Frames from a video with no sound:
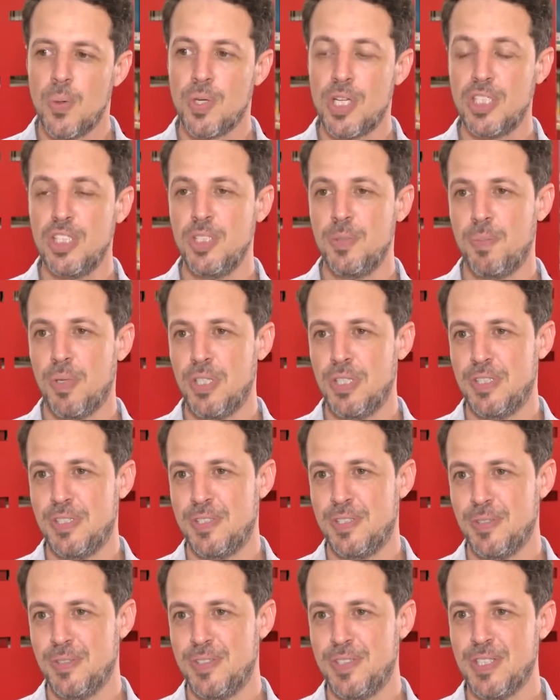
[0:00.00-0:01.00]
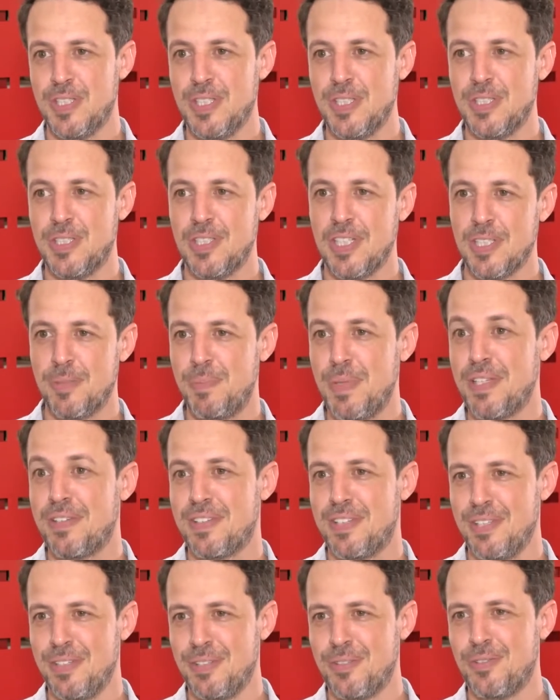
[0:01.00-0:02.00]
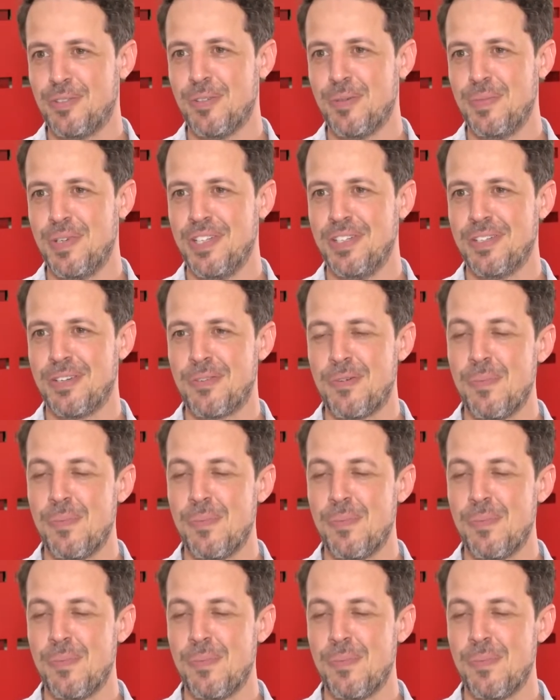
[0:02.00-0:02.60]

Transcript: O que a gente pode dizer é o seguinte: as pesquisas sobre